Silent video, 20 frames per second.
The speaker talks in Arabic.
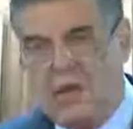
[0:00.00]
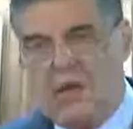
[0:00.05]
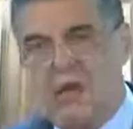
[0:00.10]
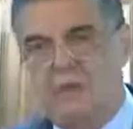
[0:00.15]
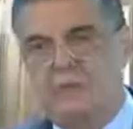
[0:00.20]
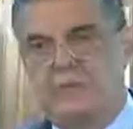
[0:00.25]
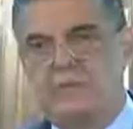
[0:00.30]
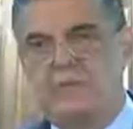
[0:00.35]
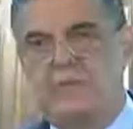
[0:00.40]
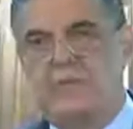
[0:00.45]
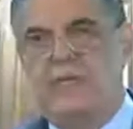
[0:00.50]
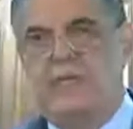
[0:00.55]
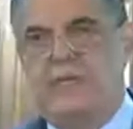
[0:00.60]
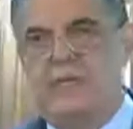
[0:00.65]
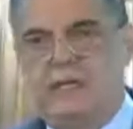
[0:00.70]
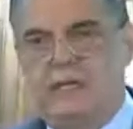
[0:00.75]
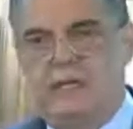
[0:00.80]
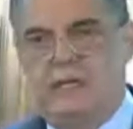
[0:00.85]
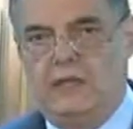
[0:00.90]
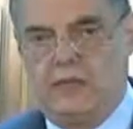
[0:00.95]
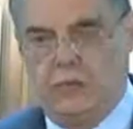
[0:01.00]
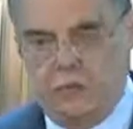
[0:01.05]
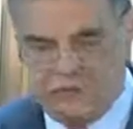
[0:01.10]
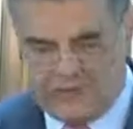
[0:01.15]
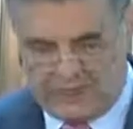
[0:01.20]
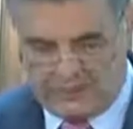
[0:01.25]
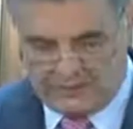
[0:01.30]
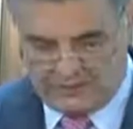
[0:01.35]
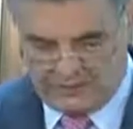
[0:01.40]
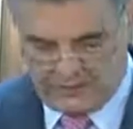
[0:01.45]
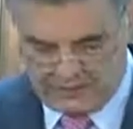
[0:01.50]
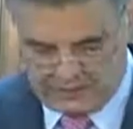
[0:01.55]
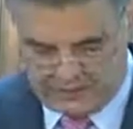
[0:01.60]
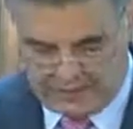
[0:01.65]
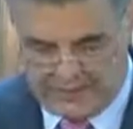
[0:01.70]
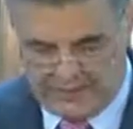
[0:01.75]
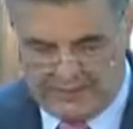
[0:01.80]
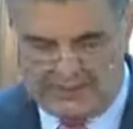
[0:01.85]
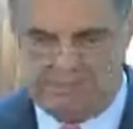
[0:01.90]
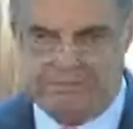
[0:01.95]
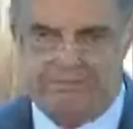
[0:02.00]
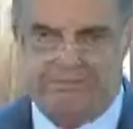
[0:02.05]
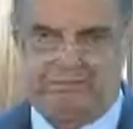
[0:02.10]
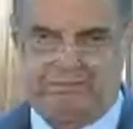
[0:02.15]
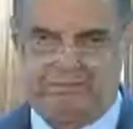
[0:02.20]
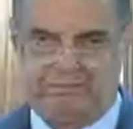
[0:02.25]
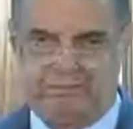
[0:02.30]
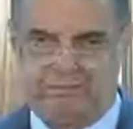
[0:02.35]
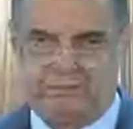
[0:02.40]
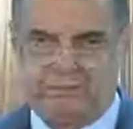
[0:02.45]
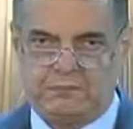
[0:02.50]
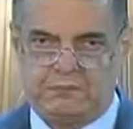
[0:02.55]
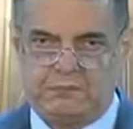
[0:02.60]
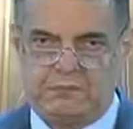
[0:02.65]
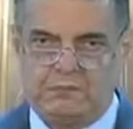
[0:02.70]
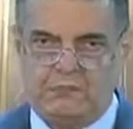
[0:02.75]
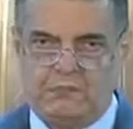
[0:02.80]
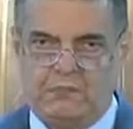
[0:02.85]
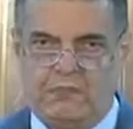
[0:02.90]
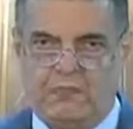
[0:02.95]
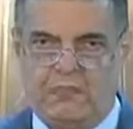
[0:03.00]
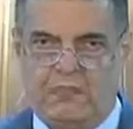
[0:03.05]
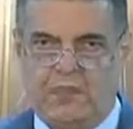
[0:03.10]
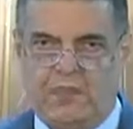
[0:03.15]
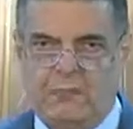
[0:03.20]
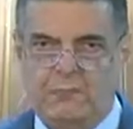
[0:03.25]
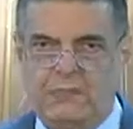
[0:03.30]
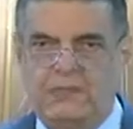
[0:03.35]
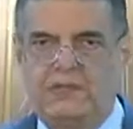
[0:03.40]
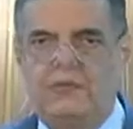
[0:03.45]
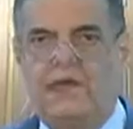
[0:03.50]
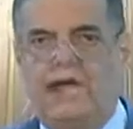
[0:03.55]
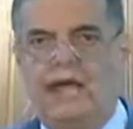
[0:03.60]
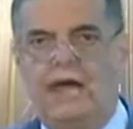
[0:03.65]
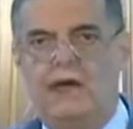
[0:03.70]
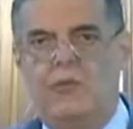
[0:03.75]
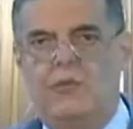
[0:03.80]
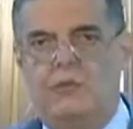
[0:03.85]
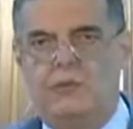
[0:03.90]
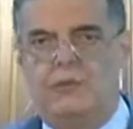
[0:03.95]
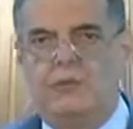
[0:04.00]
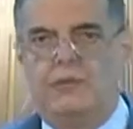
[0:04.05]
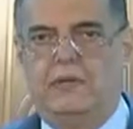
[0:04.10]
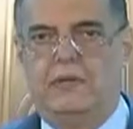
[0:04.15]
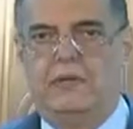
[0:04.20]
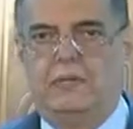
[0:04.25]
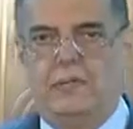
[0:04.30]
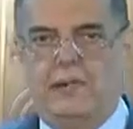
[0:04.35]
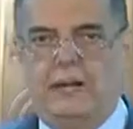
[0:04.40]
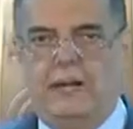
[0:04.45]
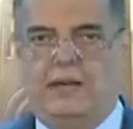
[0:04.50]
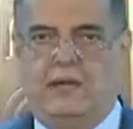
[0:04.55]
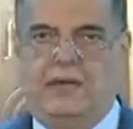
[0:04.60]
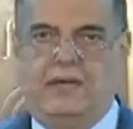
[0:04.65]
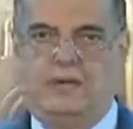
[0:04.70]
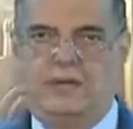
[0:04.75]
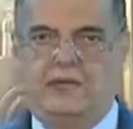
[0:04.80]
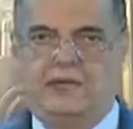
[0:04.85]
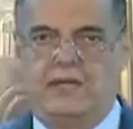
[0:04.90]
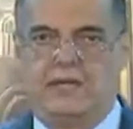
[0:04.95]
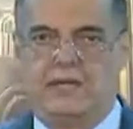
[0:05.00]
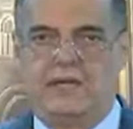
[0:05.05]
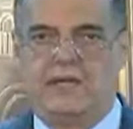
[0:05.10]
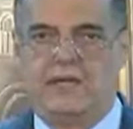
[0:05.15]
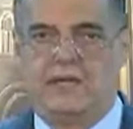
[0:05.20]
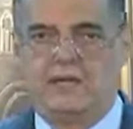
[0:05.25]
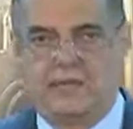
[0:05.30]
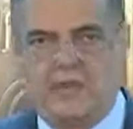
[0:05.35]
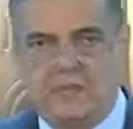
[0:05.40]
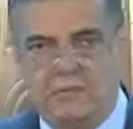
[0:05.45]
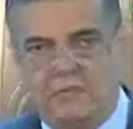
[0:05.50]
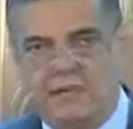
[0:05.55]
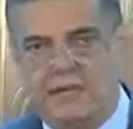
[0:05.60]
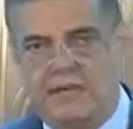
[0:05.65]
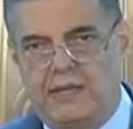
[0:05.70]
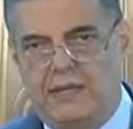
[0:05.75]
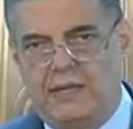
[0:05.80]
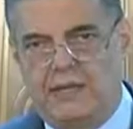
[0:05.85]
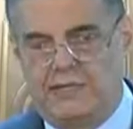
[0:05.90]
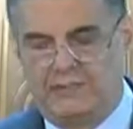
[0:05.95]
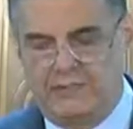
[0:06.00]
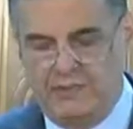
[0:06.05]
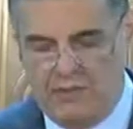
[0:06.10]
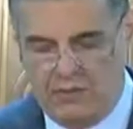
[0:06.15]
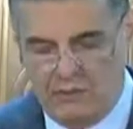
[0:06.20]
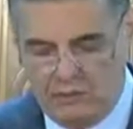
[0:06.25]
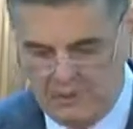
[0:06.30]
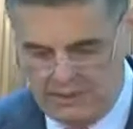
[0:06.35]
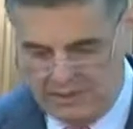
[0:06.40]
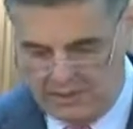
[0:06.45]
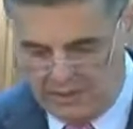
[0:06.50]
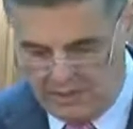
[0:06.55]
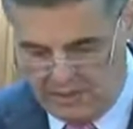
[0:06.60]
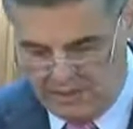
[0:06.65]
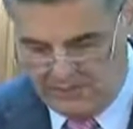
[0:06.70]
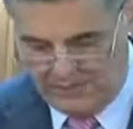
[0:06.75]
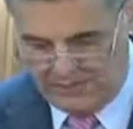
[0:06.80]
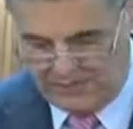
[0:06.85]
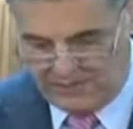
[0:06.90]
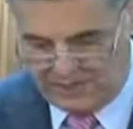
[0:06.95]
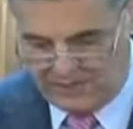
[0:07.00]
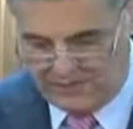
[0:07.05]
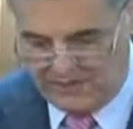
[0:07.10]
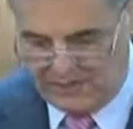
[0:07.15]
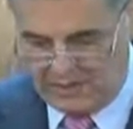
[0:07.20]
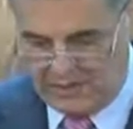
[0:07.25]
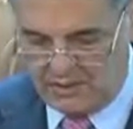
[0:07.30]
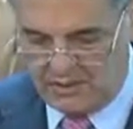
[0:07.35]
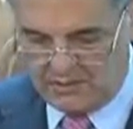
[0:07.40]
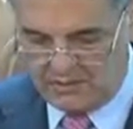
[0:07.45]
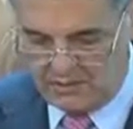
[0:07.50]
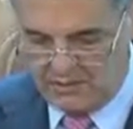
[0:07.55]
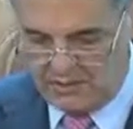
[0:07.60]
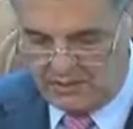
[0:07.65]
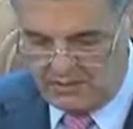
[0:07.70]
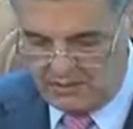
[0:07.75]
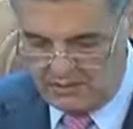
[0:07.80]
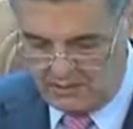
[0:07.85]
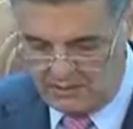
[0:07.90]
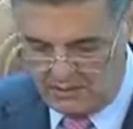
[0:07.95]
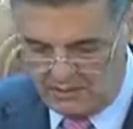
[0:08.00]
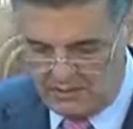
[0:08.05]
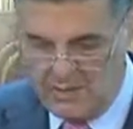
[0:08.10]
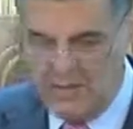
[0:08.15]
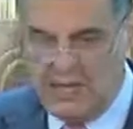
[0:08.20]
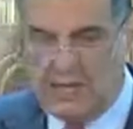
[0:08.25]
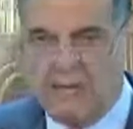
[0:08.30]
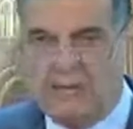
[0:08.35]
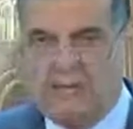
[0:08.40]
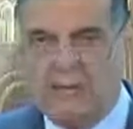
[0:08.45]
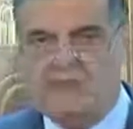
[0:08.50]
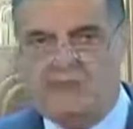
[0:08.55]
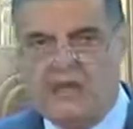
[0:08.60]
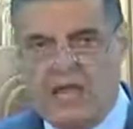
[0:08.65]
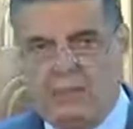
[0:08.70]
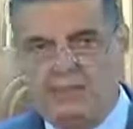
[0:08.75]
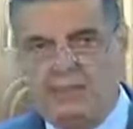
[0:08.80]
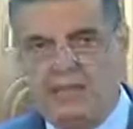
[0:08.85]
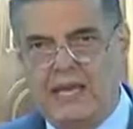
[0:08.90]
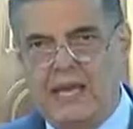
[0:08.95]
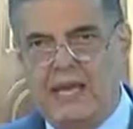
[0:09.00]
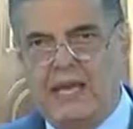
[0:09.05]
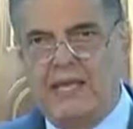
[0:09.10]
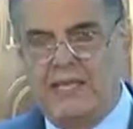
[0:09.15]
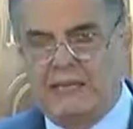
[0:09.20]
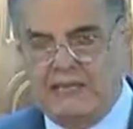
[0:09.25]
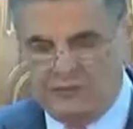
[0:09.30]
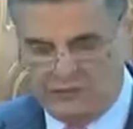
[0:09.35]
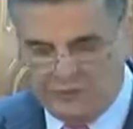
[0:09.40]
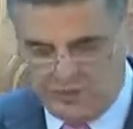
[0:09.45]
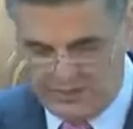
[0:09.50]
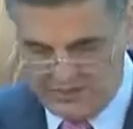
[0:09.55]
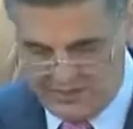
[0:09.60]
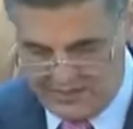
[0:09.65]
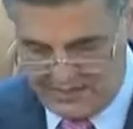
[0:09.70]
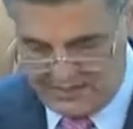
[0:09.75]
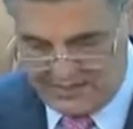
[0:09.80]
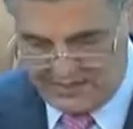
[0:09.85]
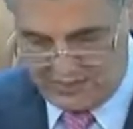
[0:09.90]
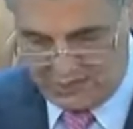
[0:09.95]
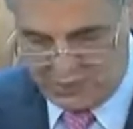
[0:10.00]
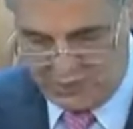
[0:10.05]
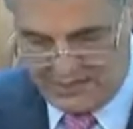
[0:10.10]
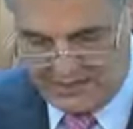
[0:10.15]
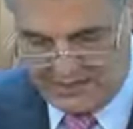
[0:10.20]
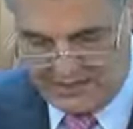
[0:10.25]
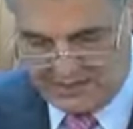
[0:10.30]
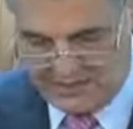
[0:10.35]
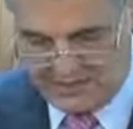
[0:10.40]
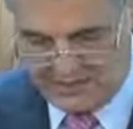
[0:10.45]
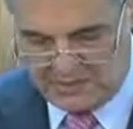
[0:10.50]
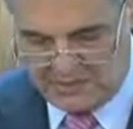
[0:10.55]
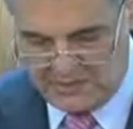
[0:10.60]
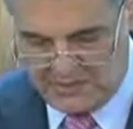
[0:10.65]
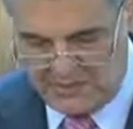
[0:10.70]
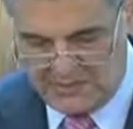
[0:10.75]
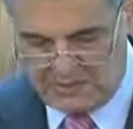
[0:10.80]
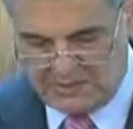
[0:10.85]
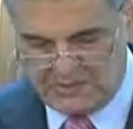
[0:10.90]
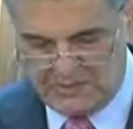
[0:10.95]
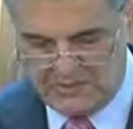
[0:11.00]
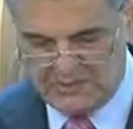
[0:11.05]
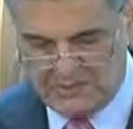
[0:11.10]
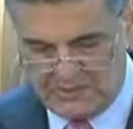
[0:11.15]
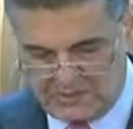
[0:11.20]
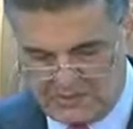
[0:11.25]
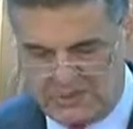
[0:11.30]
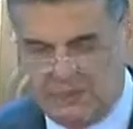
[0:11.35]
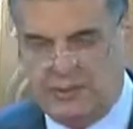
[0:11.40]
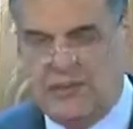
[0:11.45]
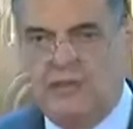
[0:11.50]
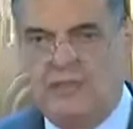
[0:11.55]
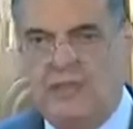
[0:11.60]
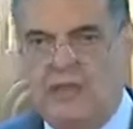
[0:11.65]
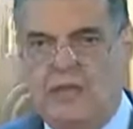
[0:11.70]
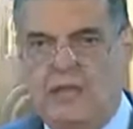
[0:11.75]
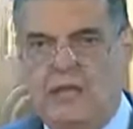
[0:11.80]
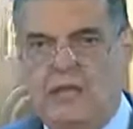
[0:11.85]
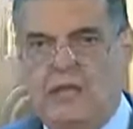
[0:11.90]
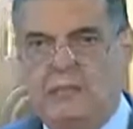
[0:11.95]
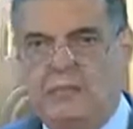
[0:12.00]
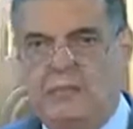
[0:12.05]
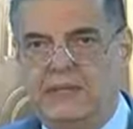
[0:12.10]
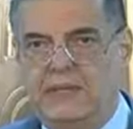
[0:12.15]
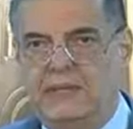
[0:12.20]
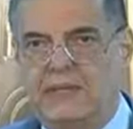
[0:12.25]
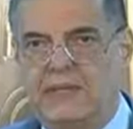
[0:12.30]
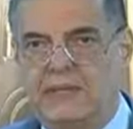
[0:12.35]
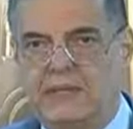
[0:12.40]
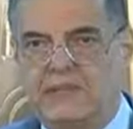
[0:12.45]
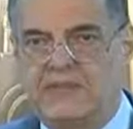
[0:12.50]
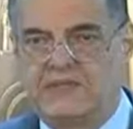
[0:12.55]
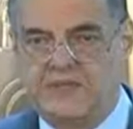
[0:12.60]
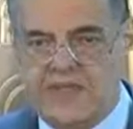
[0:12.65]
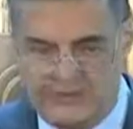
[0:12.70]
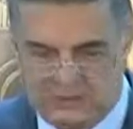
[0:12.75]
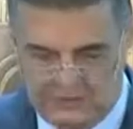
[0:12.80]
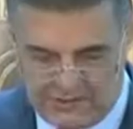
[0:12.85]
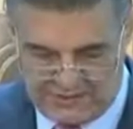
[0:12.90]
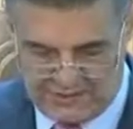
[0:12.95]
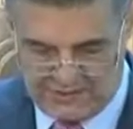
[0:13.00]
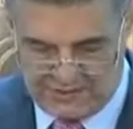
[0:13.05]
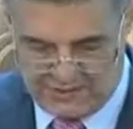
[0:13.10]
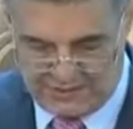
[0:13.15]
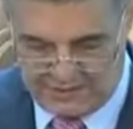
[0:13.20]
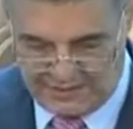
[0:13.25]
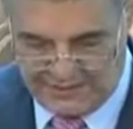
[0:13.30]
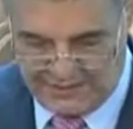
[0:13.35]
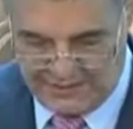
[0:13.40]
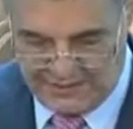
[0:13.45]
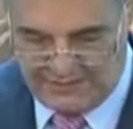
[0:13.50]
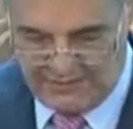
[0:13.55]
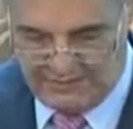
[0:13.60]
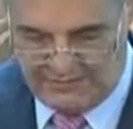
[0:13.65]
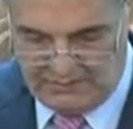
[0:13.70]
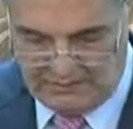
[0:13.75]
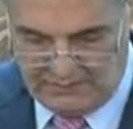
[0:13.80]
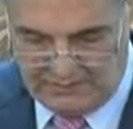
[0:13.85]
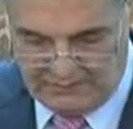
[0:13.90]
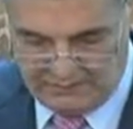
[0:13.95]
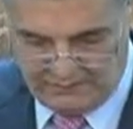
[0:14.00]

قامت به وزارة الصحة بالتعاون مع وزارة التربية ونقابة الصيادلة بسحبها إجازات ممارسة مهنة الصيدلة من 15 صيدليا